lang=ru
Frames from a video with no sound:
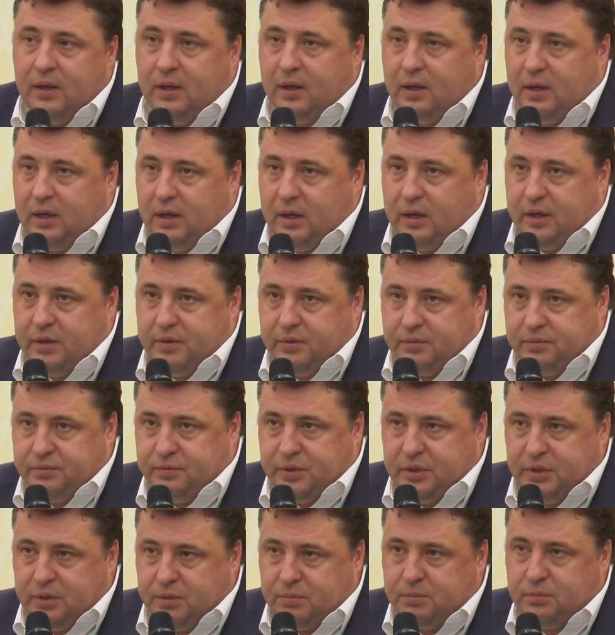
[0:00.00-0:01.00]
Э, в
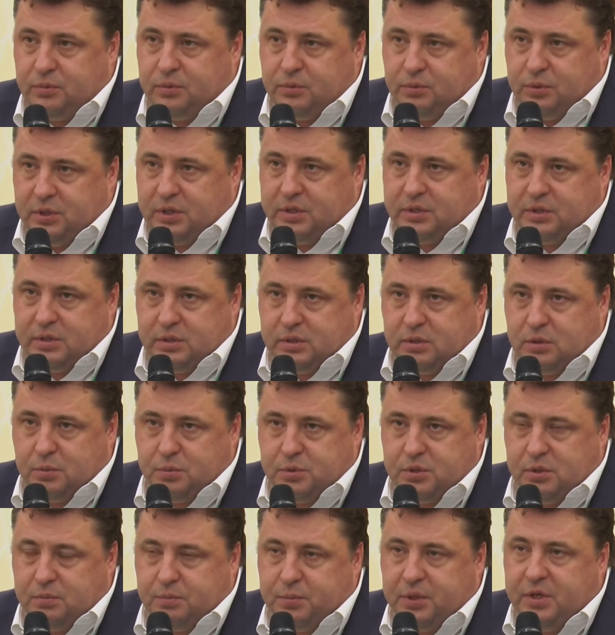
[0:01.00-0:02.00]
этом у нас,
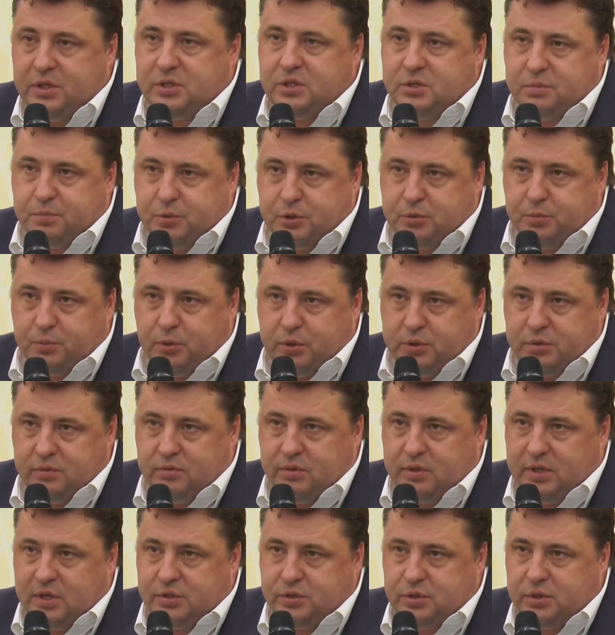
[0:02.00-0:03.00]
собственно, принцип
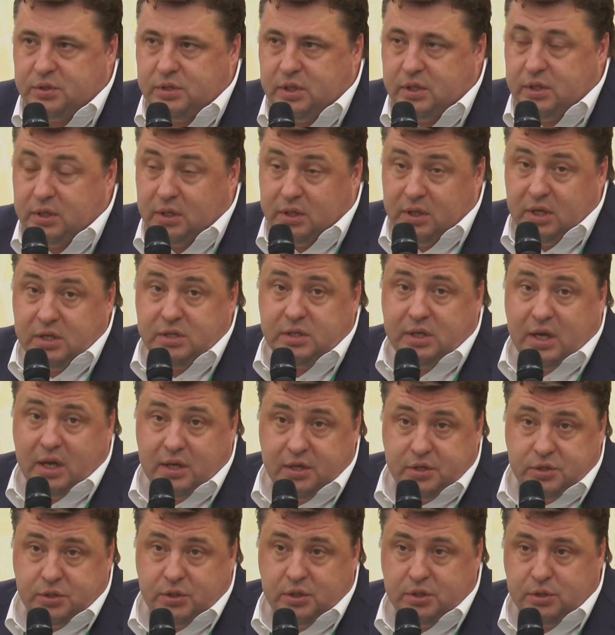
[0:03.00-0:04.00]
использования наших денег. Есть,
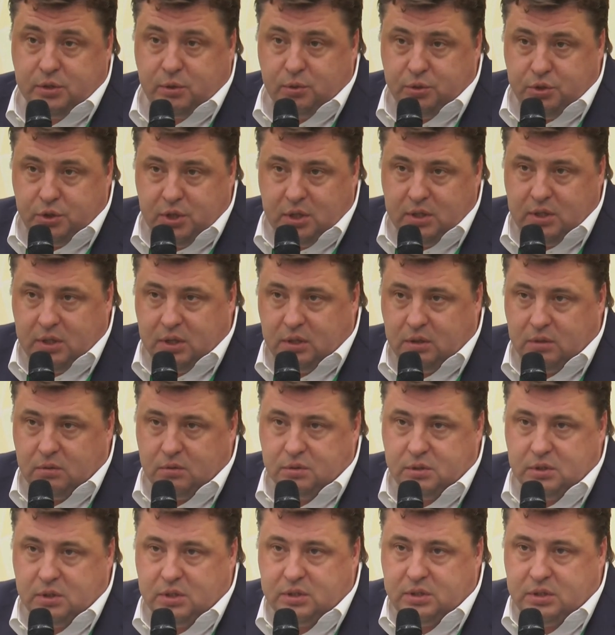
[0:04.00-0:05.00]
конечно, исключения. То
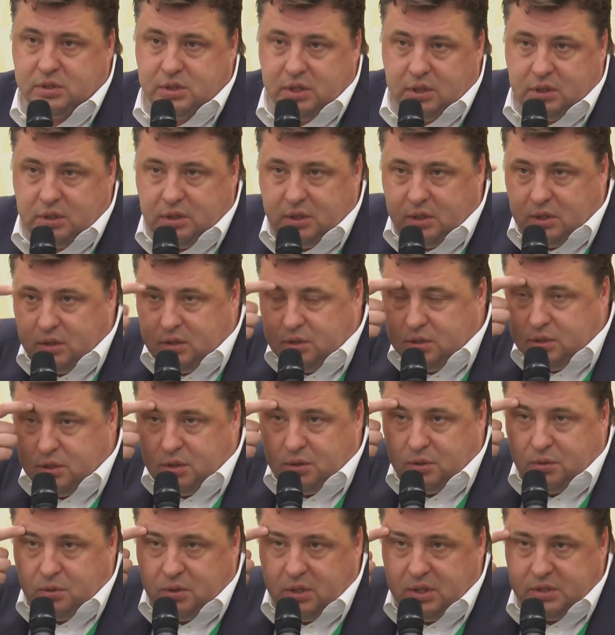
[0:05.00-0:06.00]
есть, если техника на
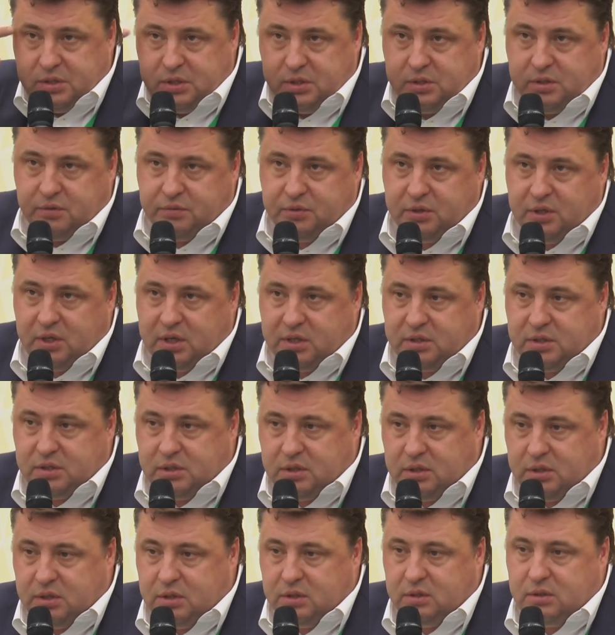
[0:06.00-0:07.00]
территории Российской
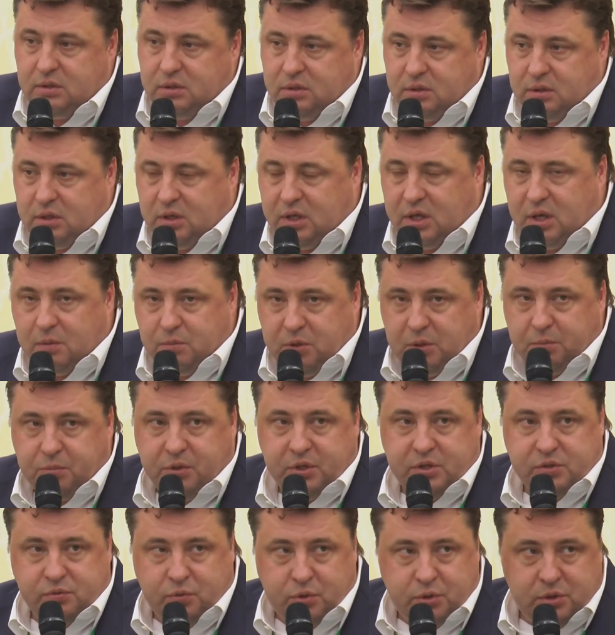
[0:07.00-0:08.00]
Федерации никем не
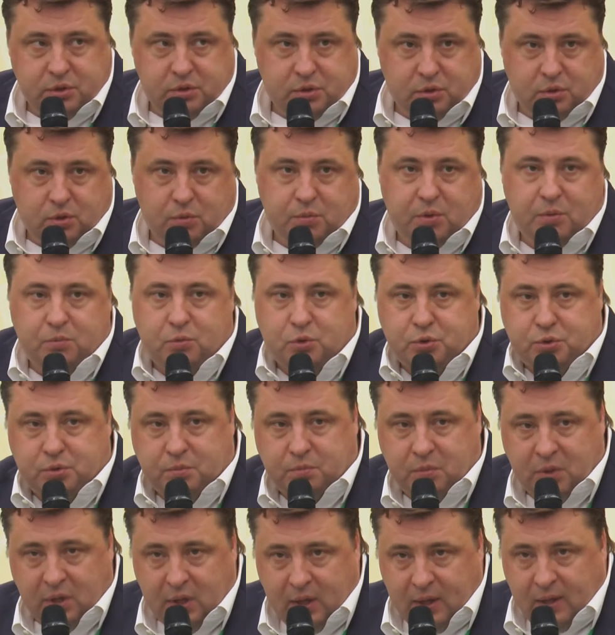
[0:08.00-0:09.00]
производится, то мы
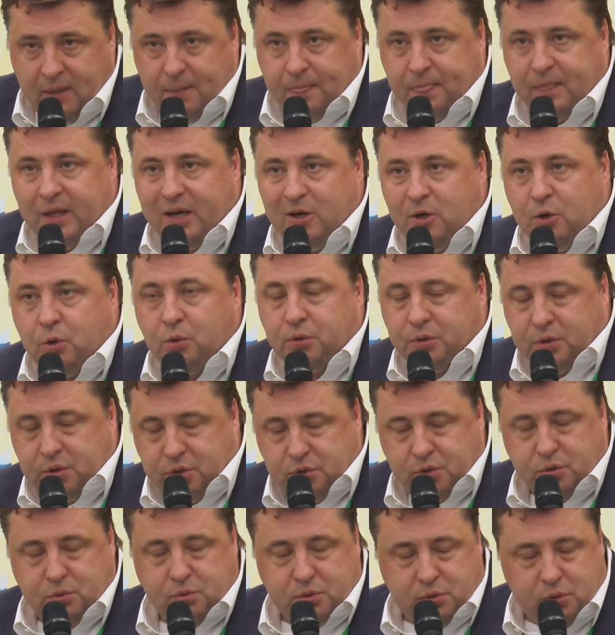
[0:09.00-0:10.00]
можем на льготных
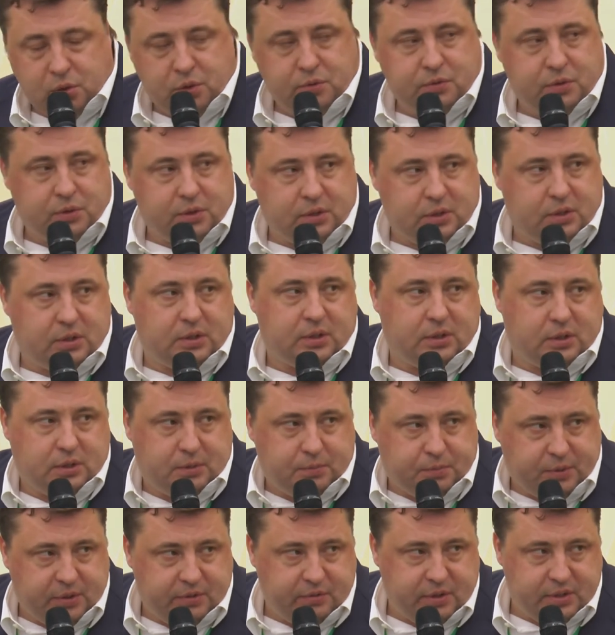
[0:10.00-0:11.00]
же условиях э,
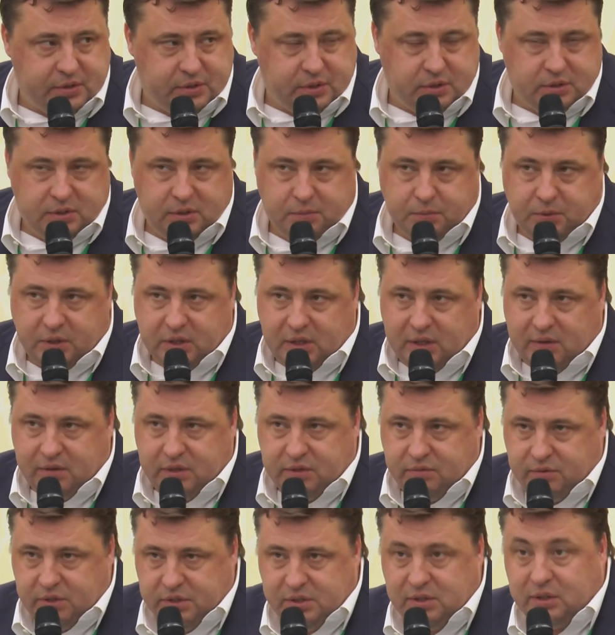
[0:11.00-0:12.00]
привозить и
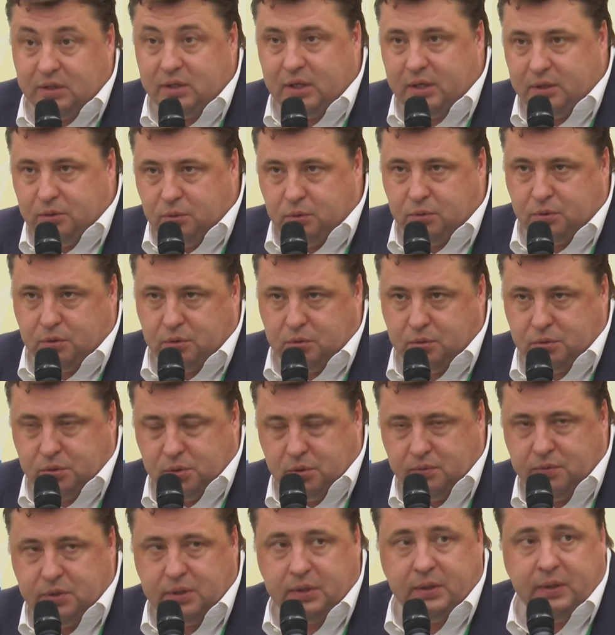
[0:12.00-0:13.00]
передавать в лизинг на льготных
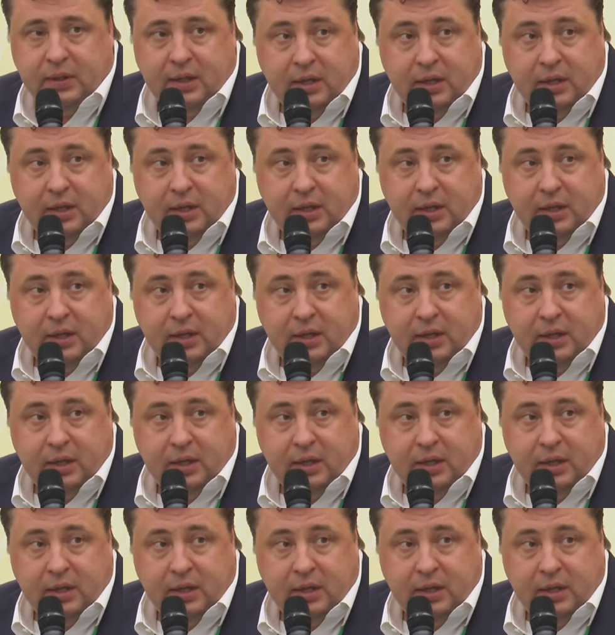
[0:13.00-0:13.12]
условиях